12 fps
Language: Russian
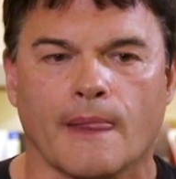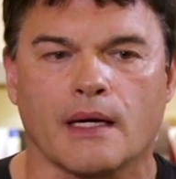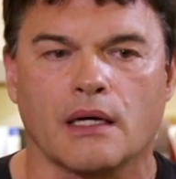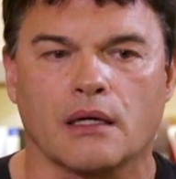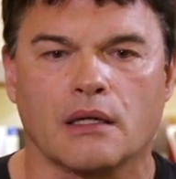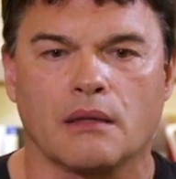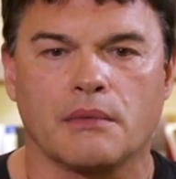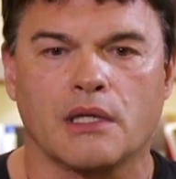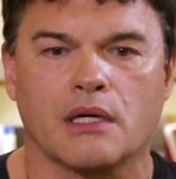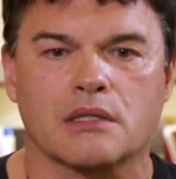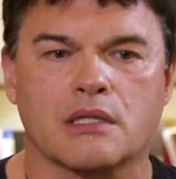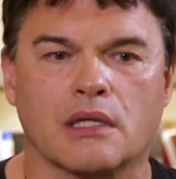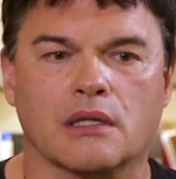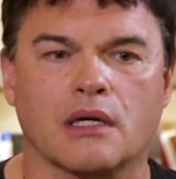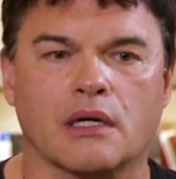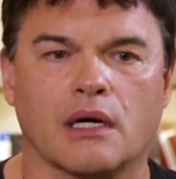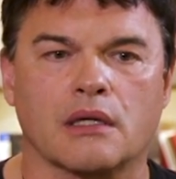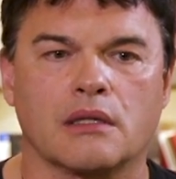Э, для меня
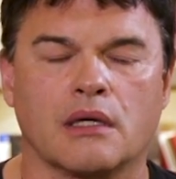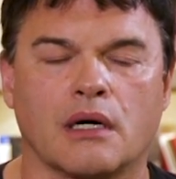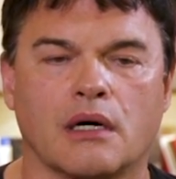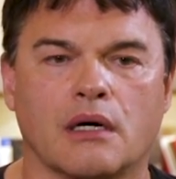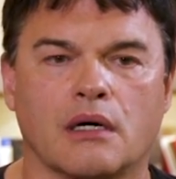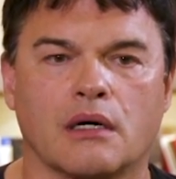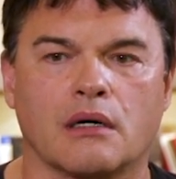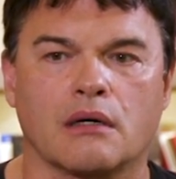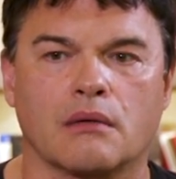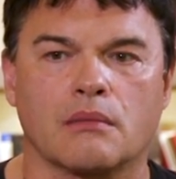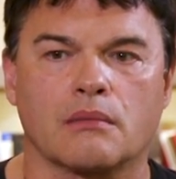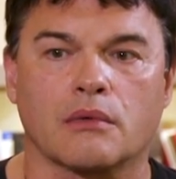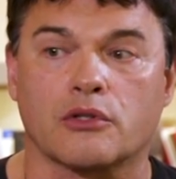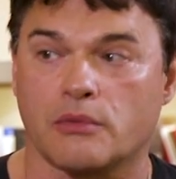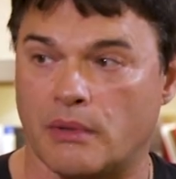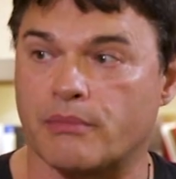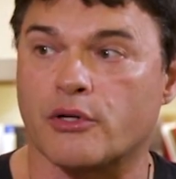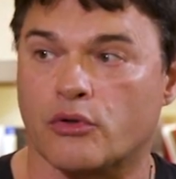оценка, когда к
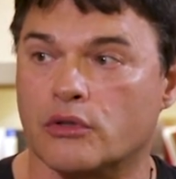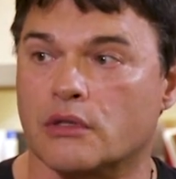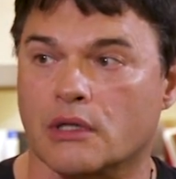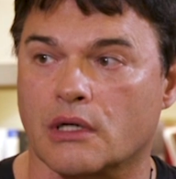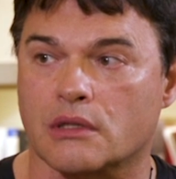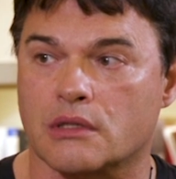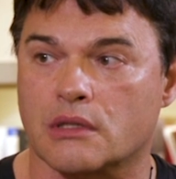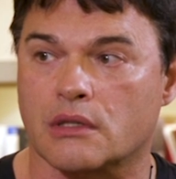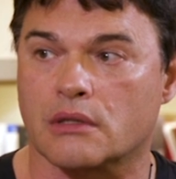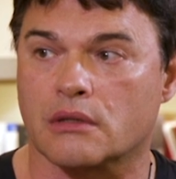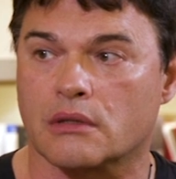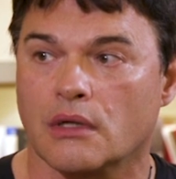тебе приходят на концерт.